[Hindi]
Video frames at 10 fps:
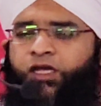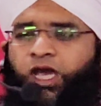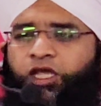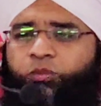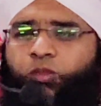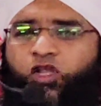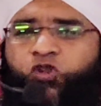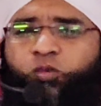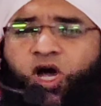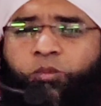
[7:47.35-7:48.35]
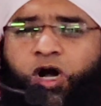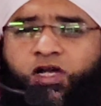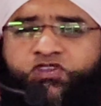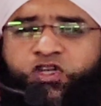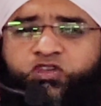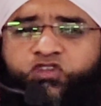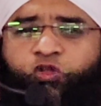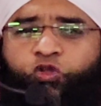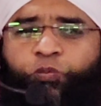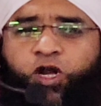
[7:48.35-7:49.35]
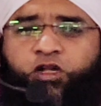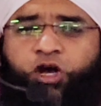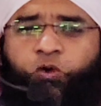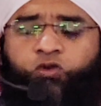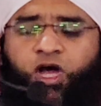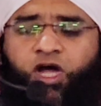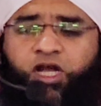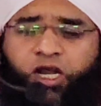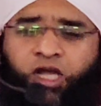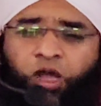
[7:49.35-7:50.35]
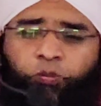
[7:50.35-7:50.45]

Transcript: कई मरतबा माँ सर से दुपट्टा उतार कर